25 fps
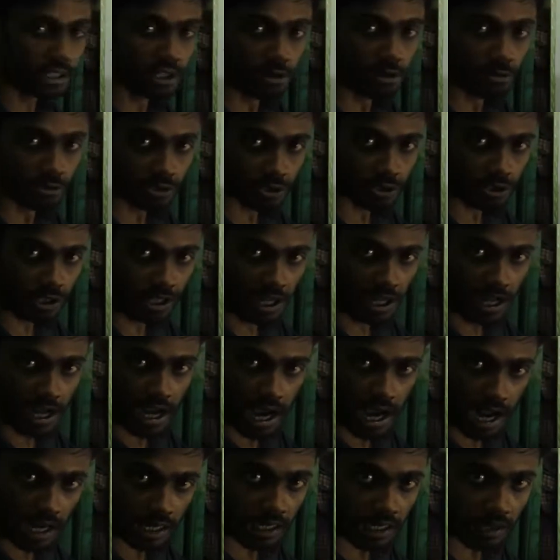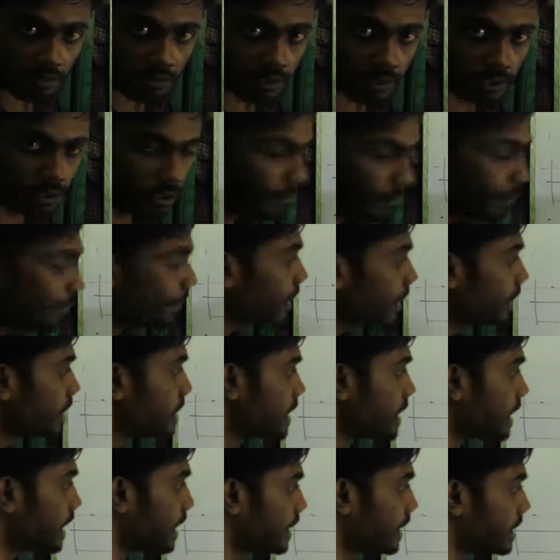এটা অবশ্যই হালকা মাধ্যম
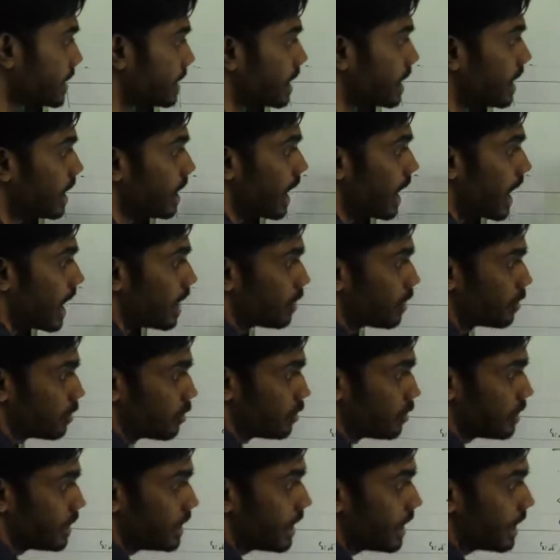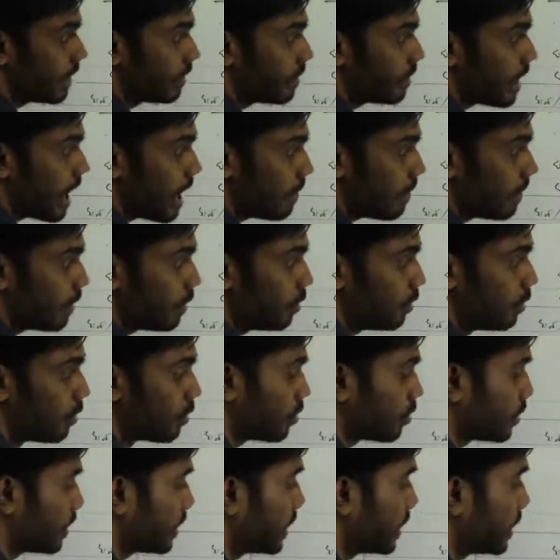সেক্ষেত্রে আলোক রশ্মিটা কিন্তু আবারও
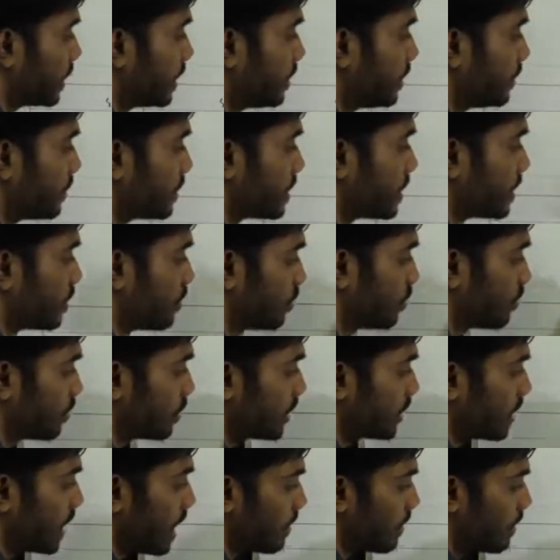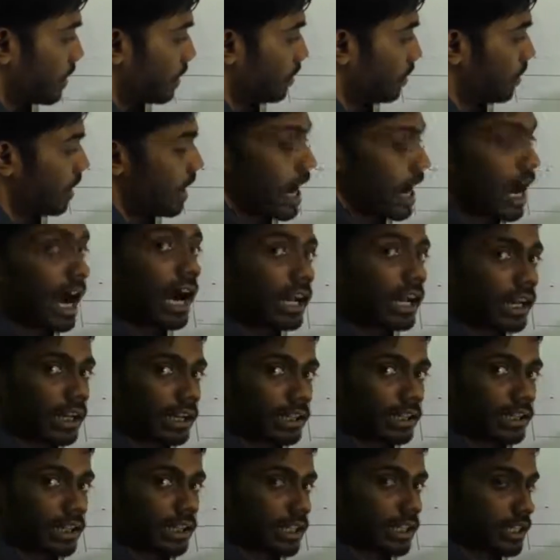ঘন থেকে কি হচ্ছে ঘন থেকে আবারও
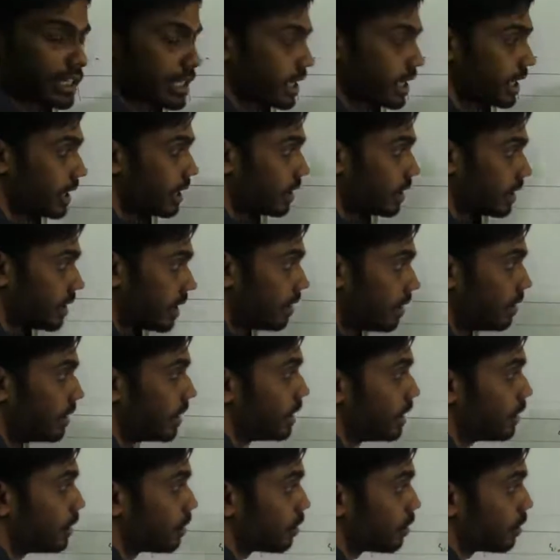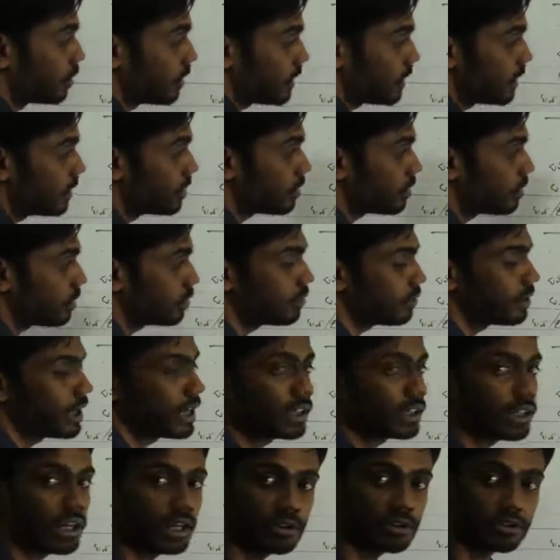হালকাতে আসছে তাহলে ঘন থেকে যখন কোনো
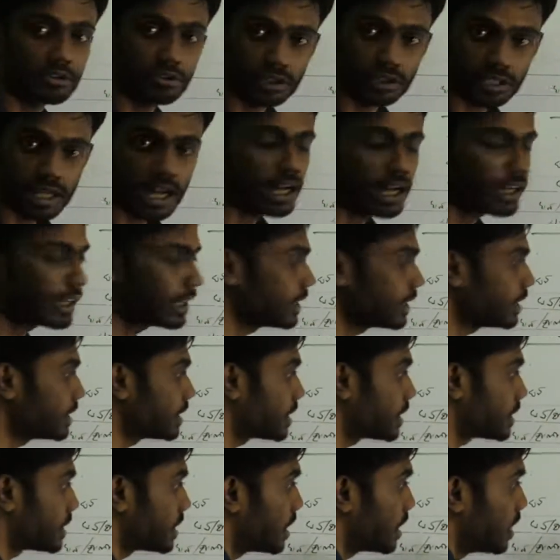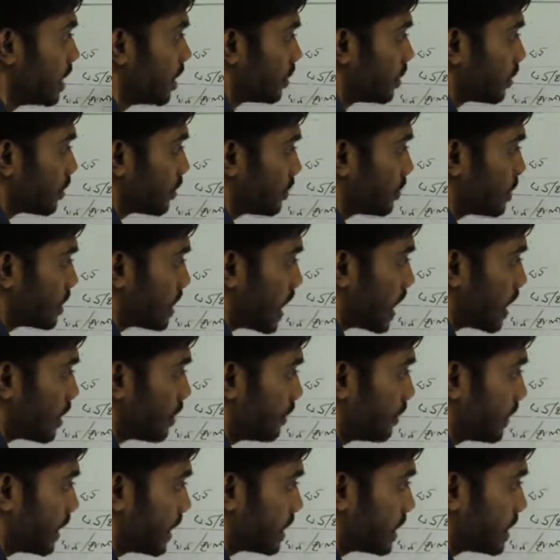একটা আলোক রশ্মি হালকাতে যাচ্ছে তখন সে
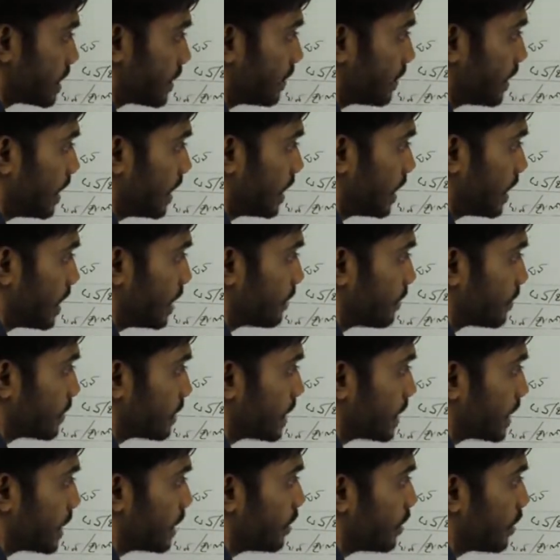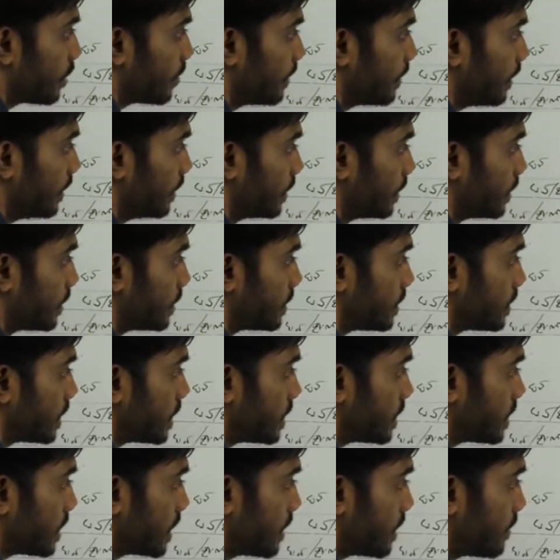আরও বেঁকে যাবে এবং সে কি হবে
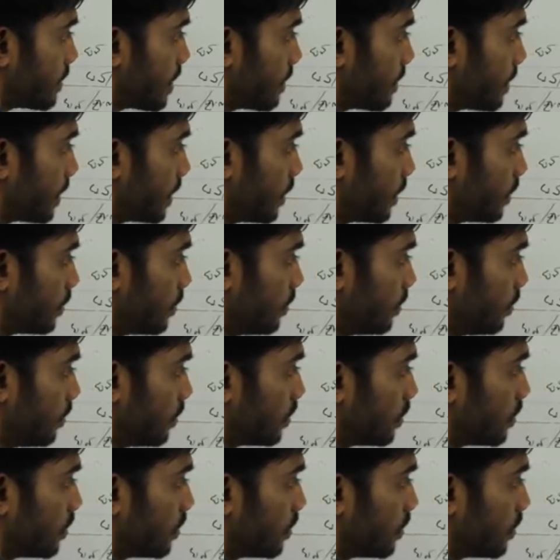জাস্ট এভাবে কিন্তু